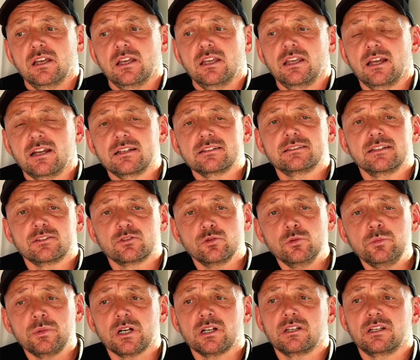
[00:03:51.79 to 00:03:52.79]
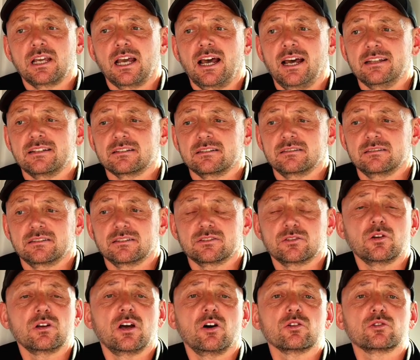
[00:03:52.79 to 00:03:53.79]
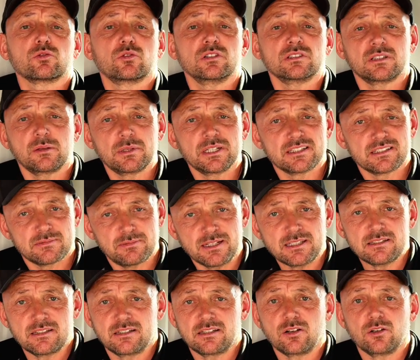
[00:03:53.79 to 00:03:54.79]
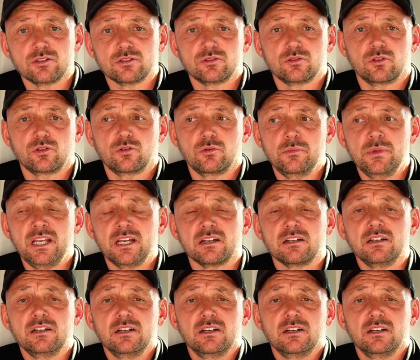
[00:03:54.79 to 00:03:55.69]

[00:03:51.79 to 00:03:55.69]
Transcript: Ja, das ist ja super. Der hat, das neue Auto kostet aber jetzt 20.000 Euro mehr.